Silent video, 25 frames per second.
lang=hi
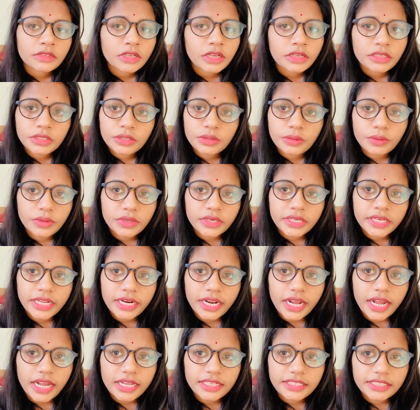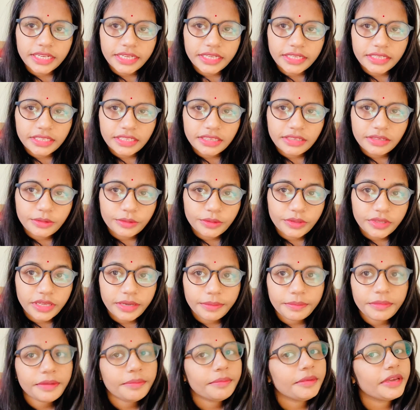छोड़कर आ जाएंगे क्योंकि
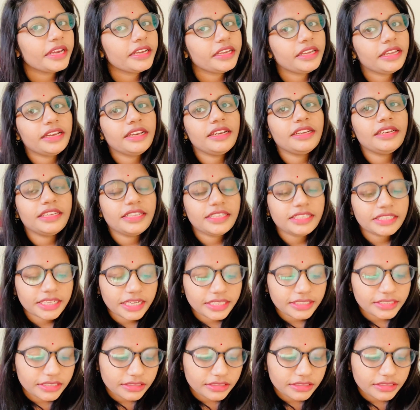अभी मैं अकेली नहीं जा